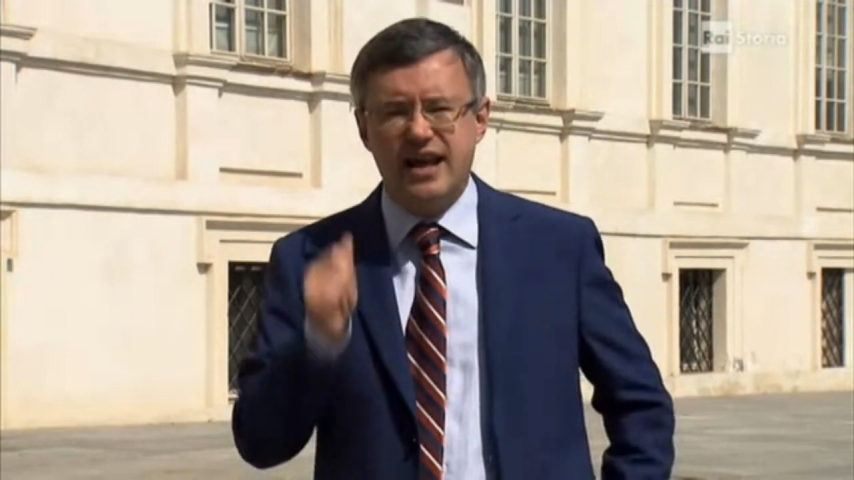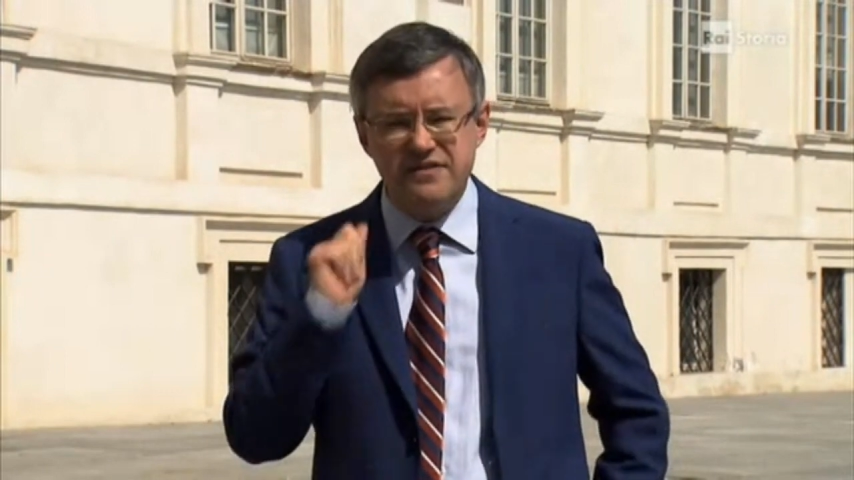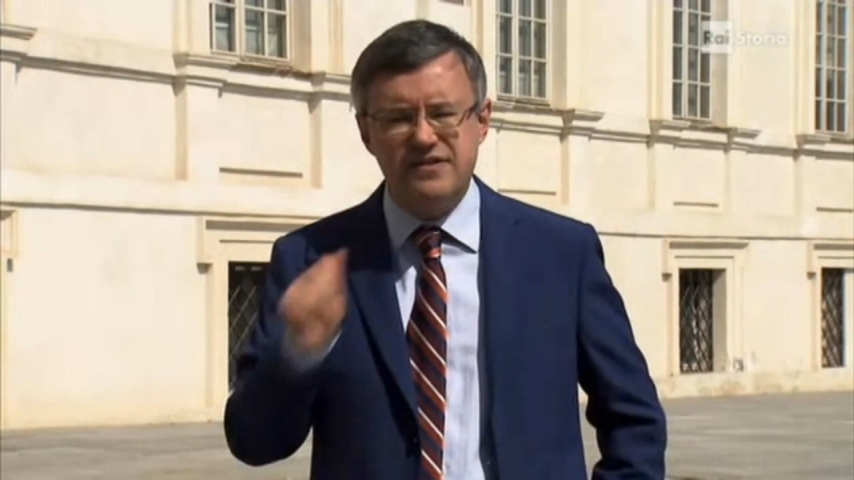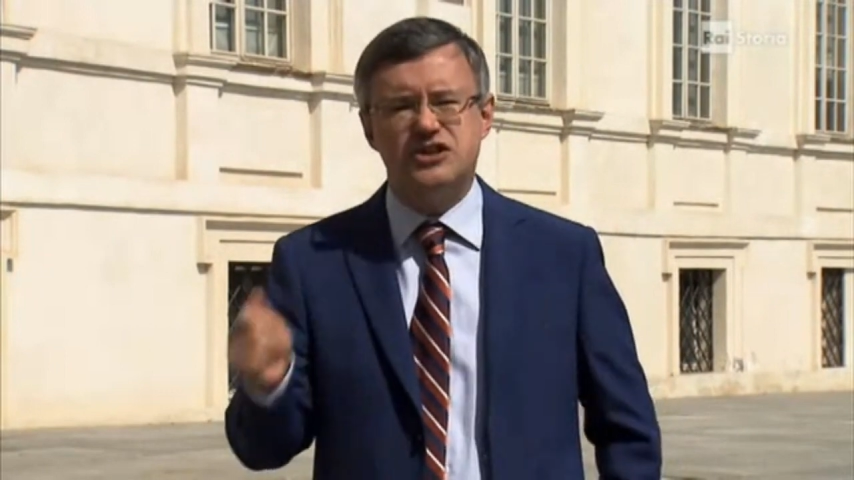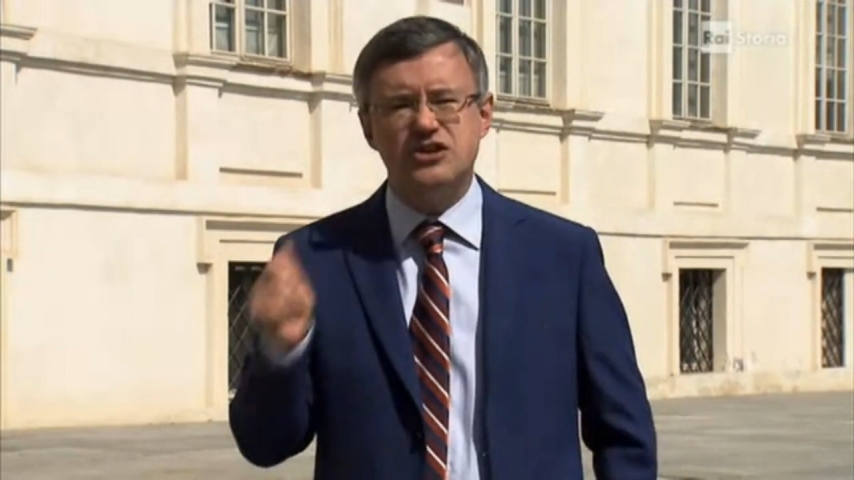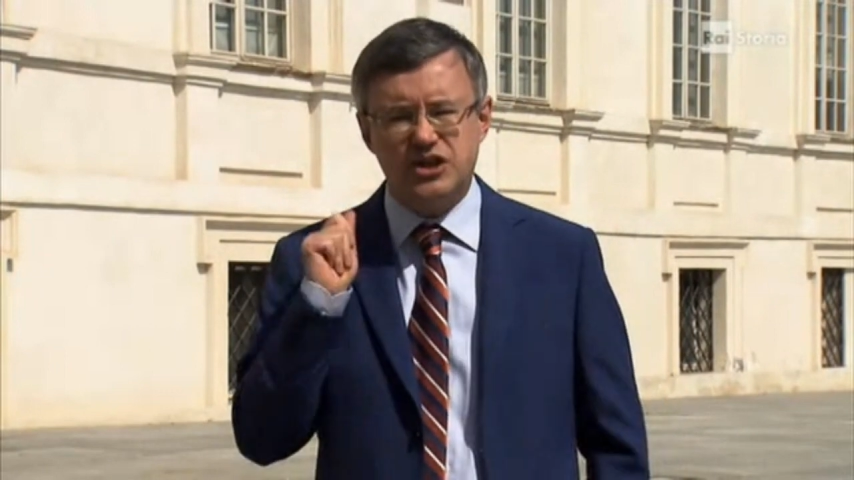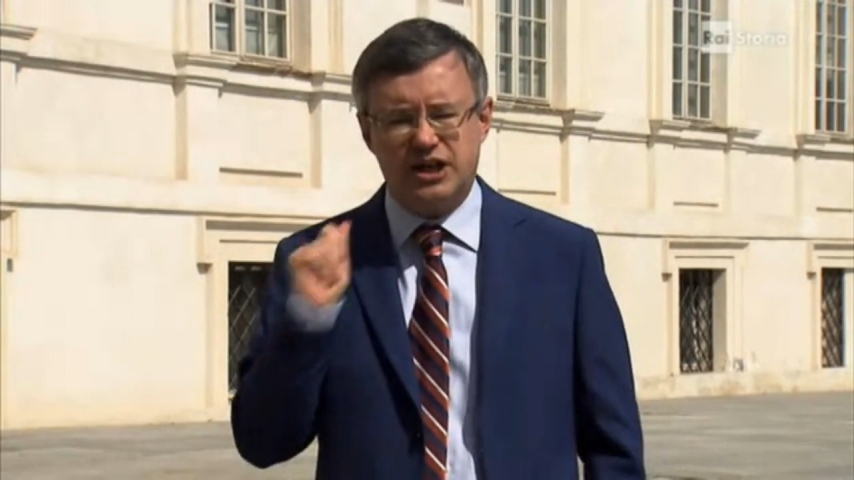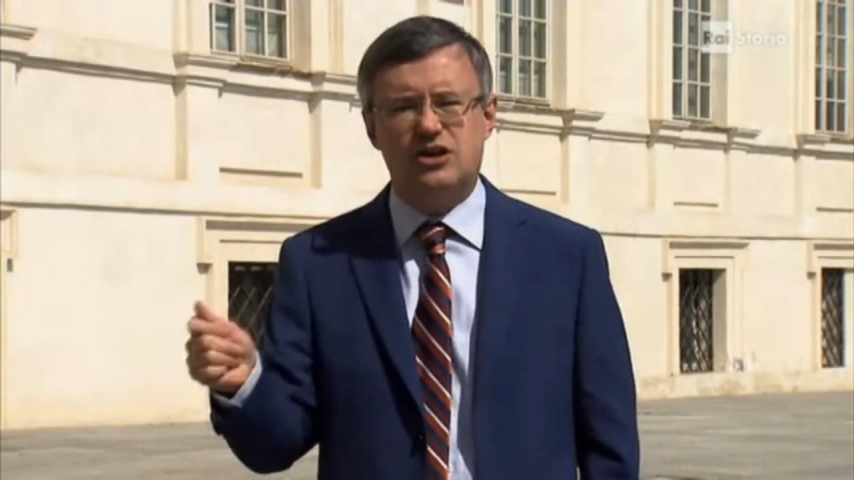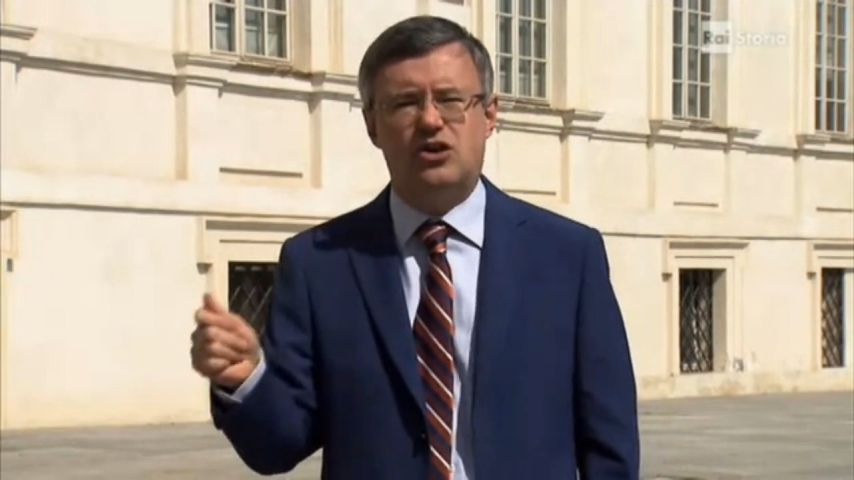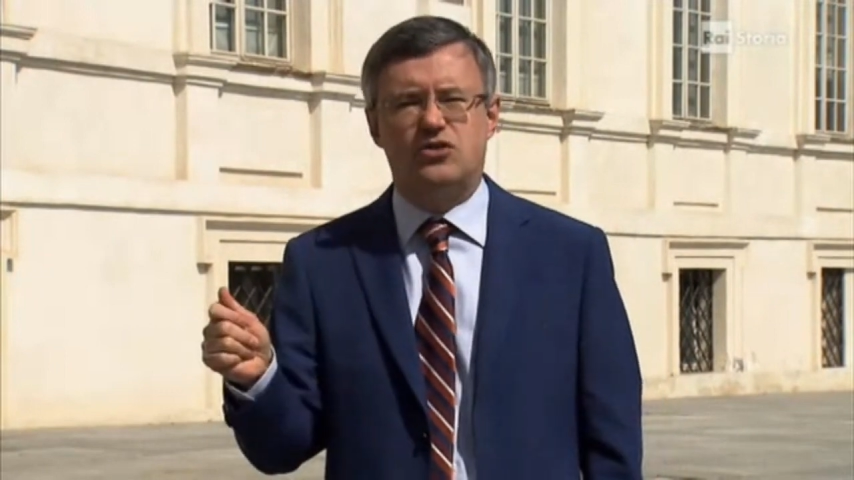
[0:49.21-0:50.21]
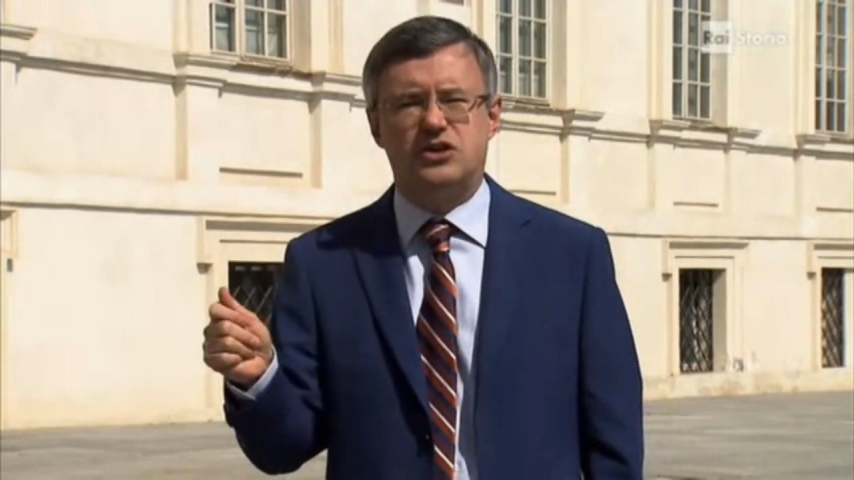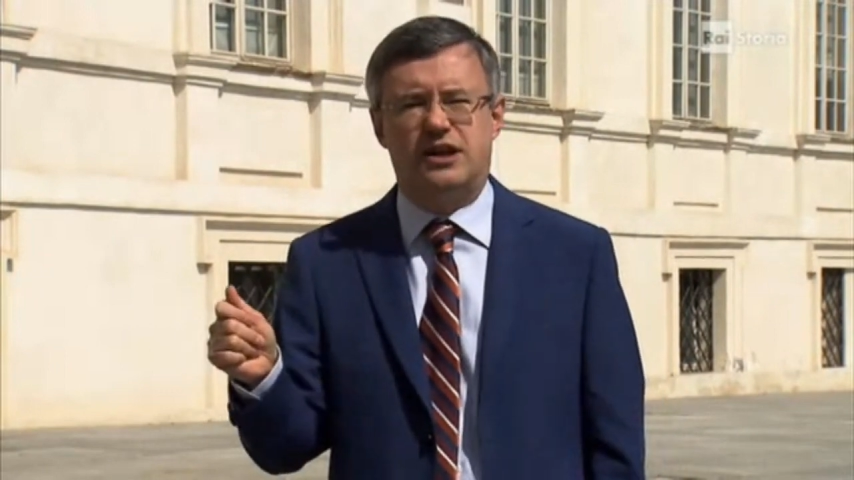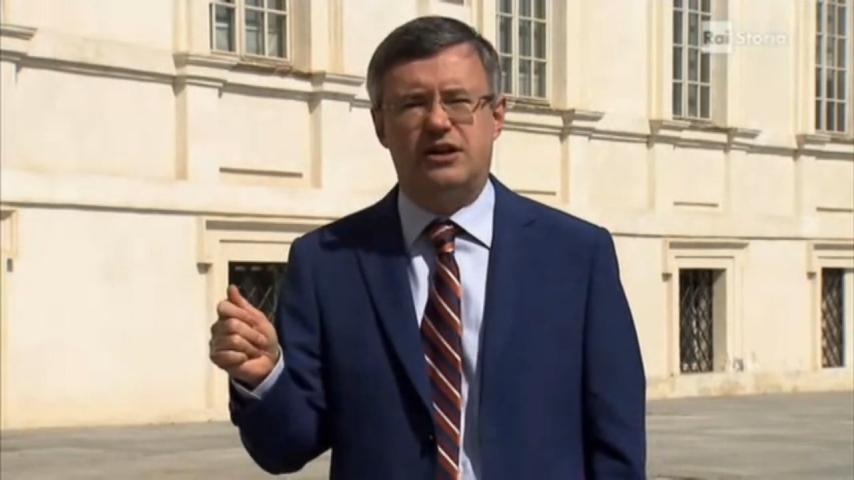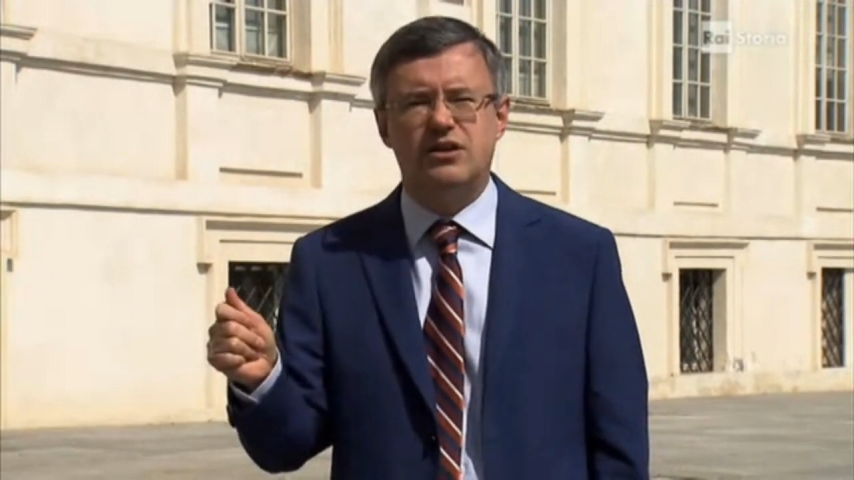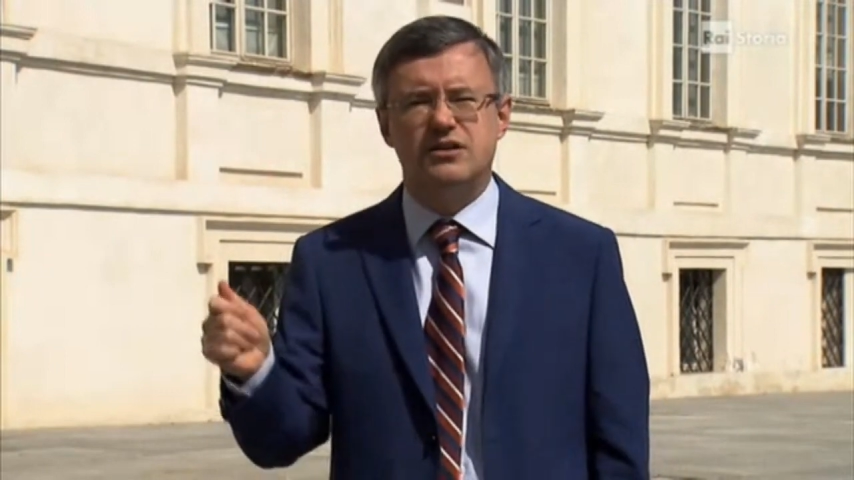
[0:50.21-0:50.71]
e invece ci
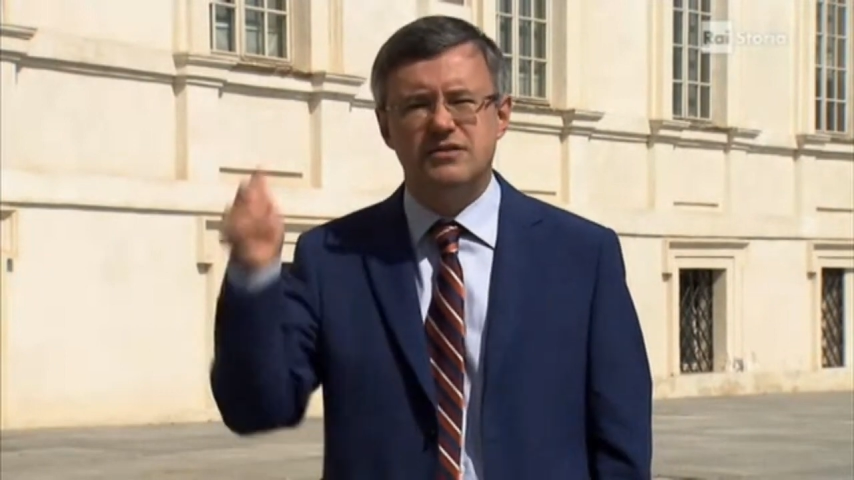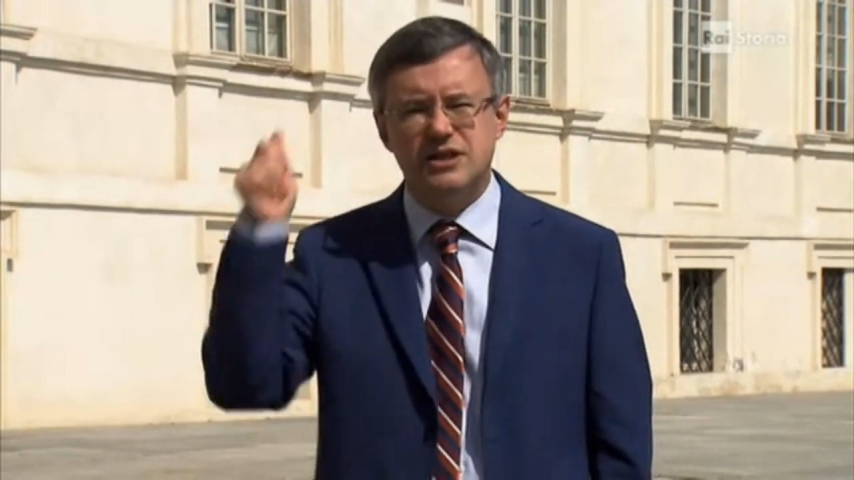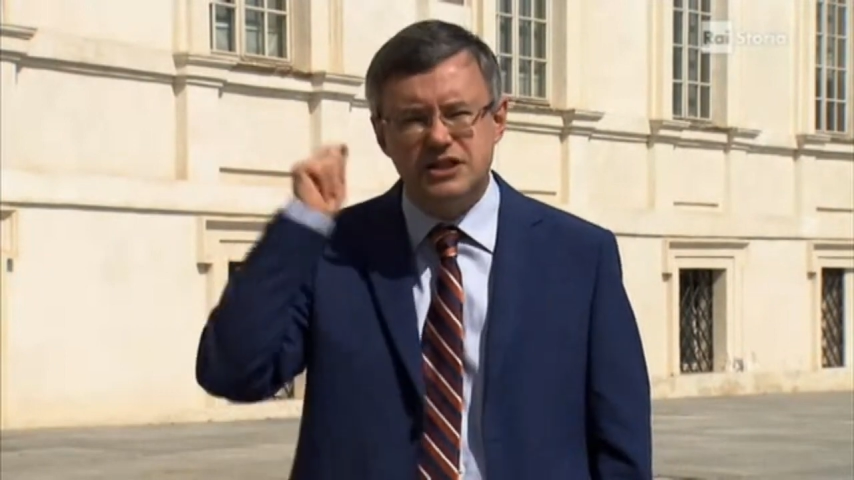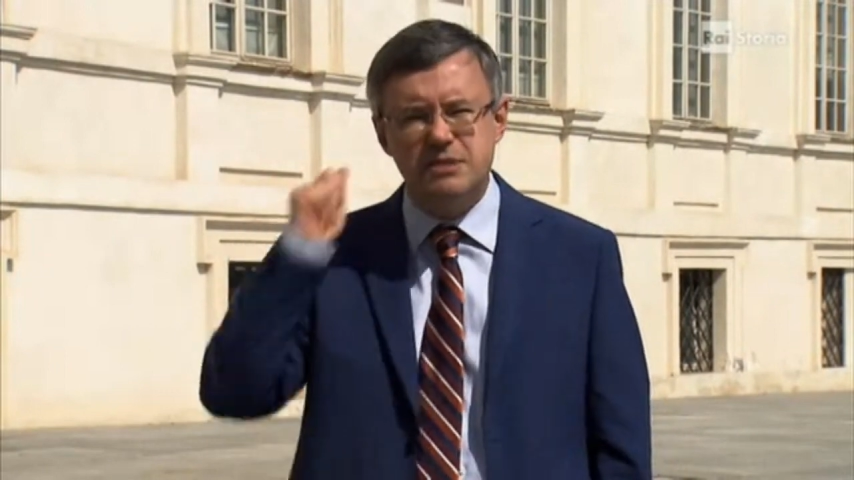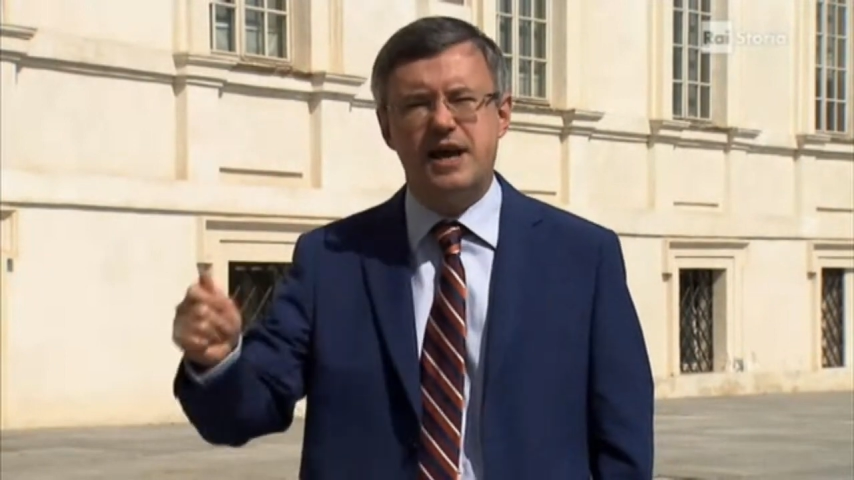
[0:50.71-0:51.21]
raccontano di